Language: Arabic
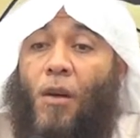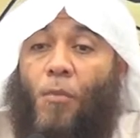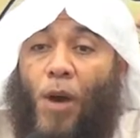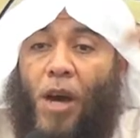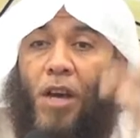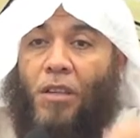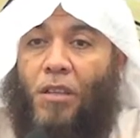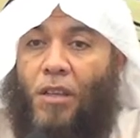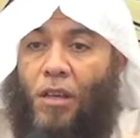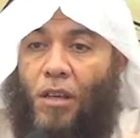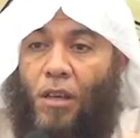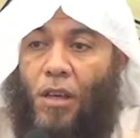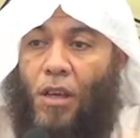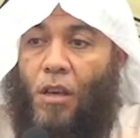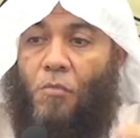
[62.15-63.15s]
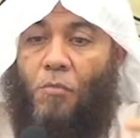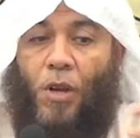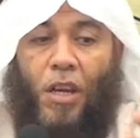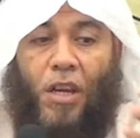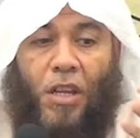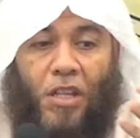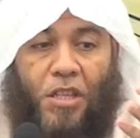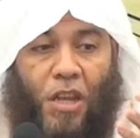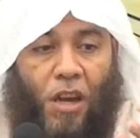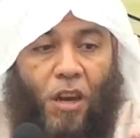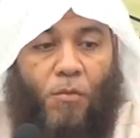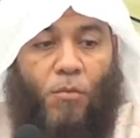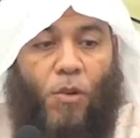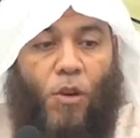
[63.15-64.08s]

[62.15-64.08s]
باطل بالكتاب